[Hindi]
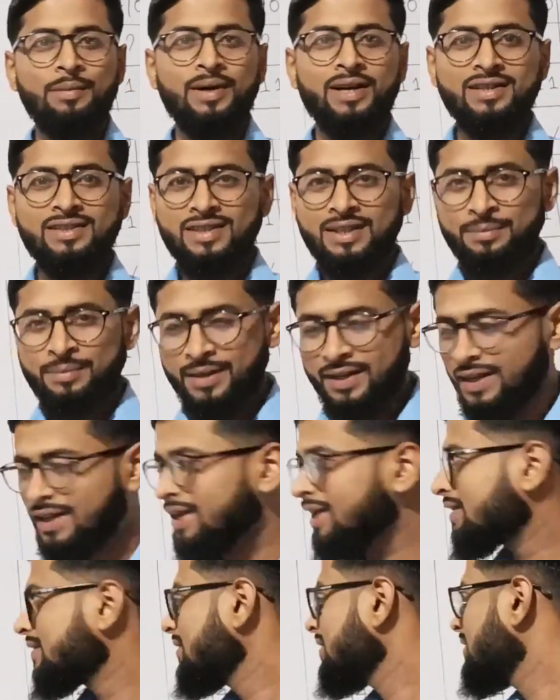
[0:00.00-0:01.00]
हमारे साथ
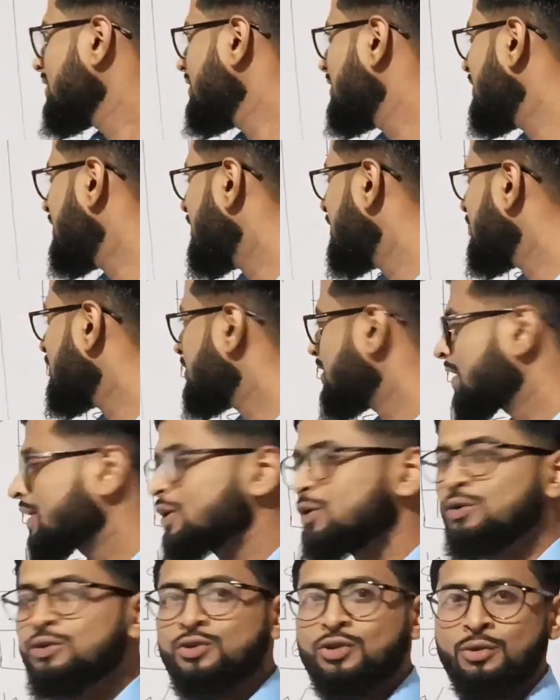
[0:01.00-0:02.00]
बने रहने के लिए एंड
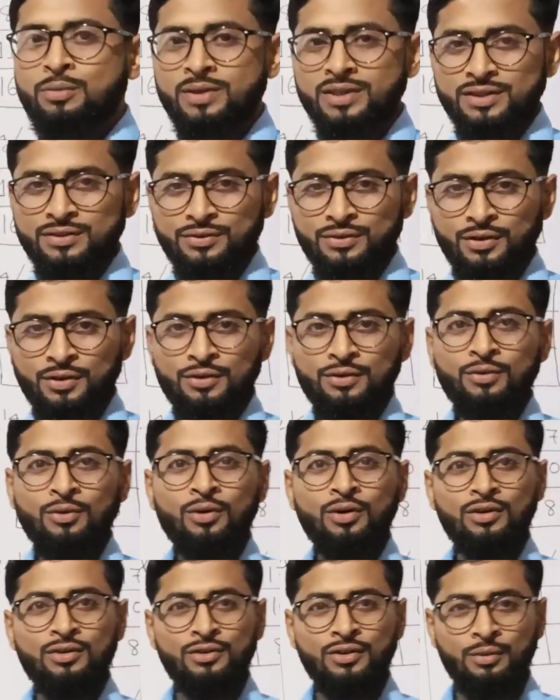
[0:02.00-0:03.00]
थैंक यू सो मच फॉर
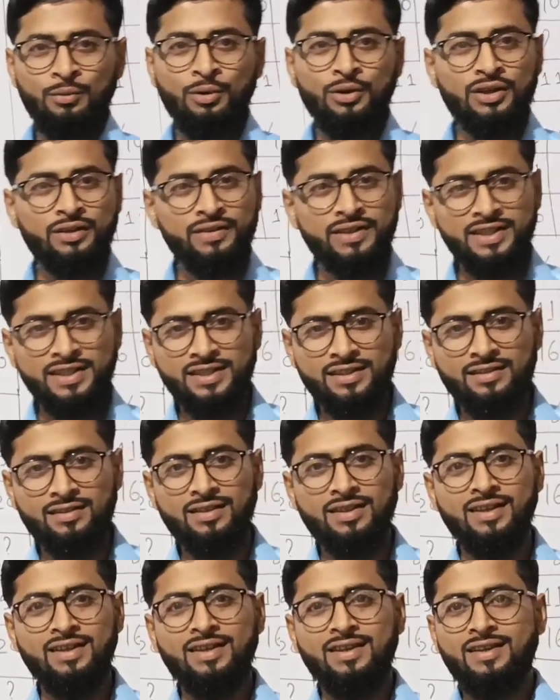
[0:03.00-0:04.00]
ऑल योर
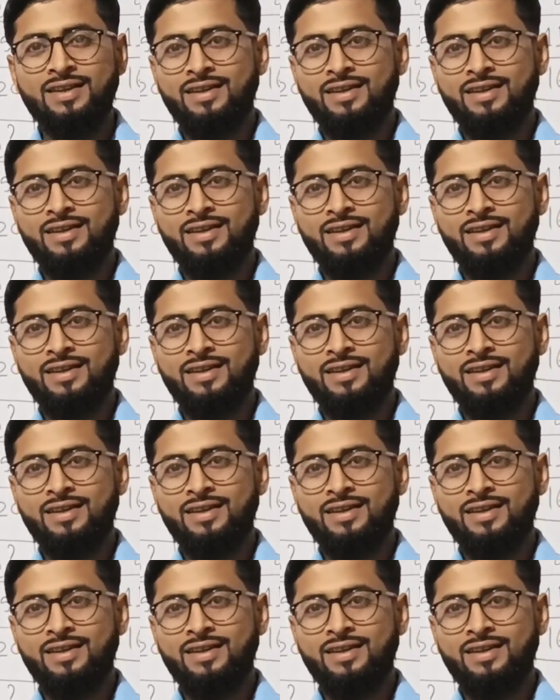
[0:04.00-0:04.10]
मोटिवेशन